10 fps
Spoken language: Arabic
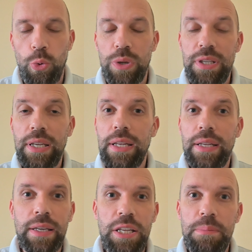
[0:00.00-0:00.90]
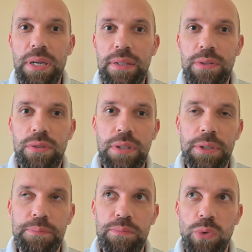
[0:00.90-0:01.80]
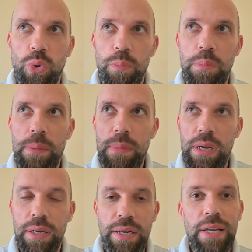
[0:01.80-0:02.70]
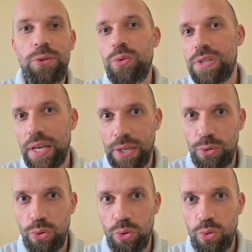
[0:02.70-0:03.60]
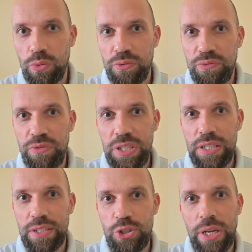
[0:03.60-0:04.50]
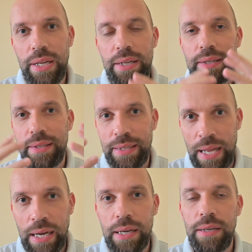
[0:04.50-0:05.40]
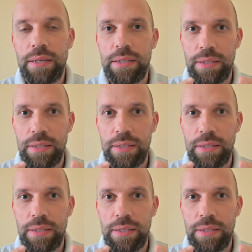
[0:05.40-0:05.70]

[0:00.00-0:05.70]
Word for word: وتلك الكلمات آه، ربما لا تساعده في جعل العقل